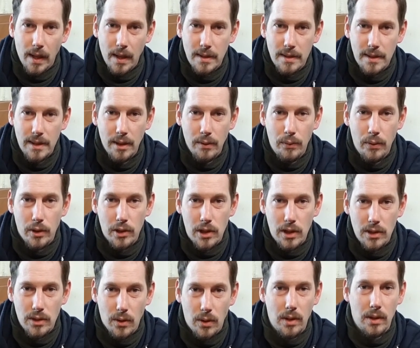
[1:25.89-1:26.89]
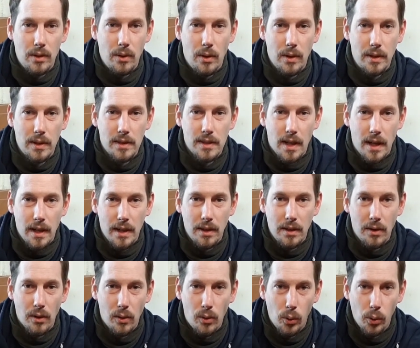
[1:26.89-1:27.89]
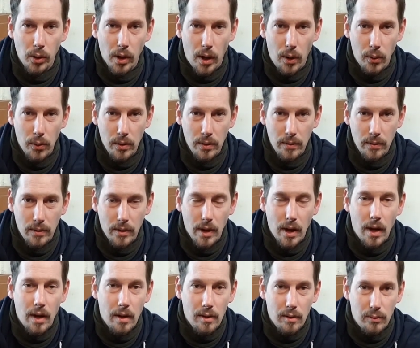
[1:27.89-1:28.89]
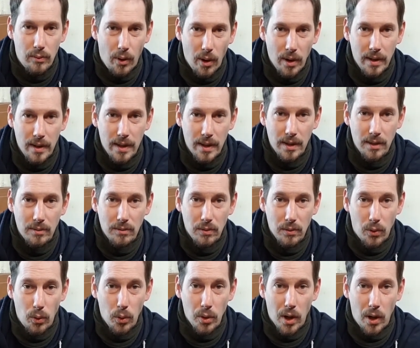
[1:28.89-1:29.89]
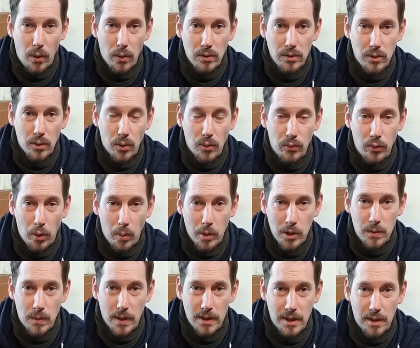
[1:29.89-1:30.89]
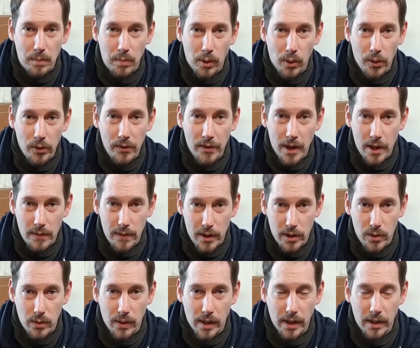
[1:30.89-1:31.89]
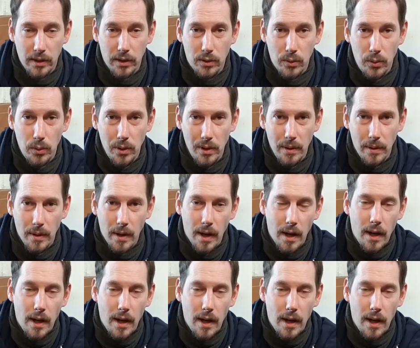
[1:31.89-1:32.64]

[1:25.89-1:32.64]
Zielfische sollen heute sein Rotaugen. Vor allen Dingen Rotaugen so 25 plus, das wäre schon richtig cool.